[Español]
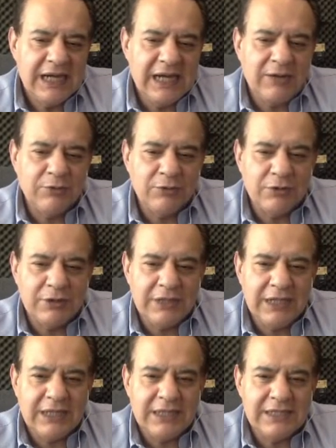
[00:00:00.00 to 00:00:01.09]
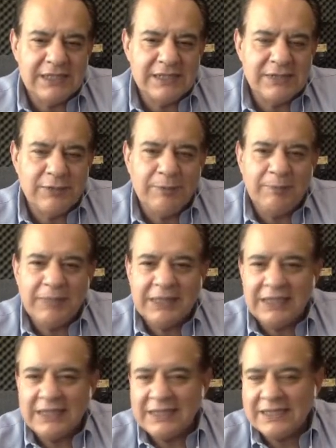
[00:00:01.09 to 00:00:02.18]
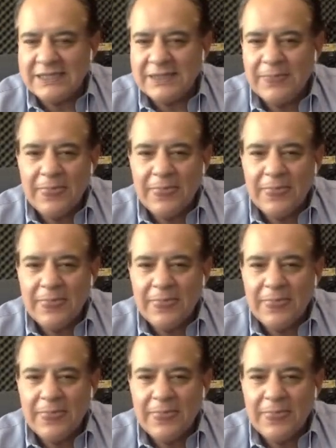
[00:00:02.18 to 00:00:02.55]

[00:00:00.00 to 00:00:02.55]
autoridades competentes.